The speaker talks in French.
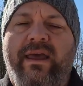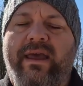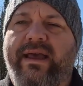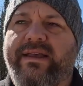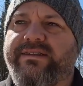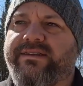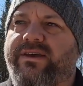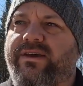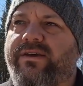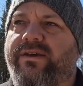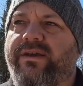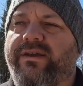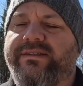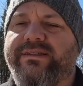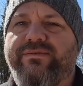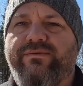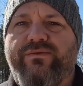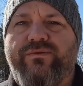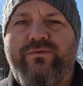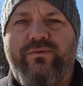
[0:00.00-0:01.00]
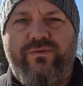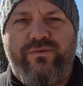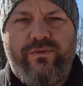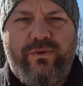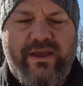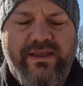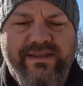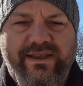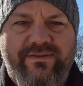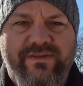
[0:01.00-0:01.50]
Est-ce que vous,
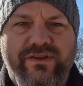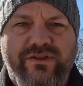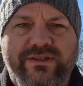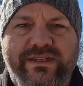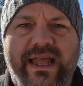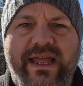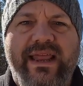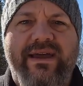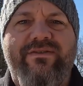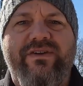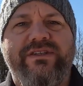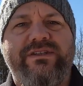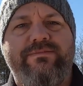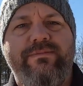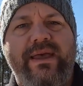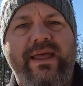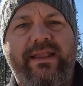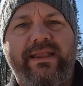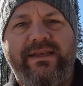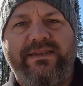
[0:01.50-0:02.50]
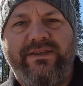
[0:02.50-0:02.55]
vous réservez du temps dans votre semaine?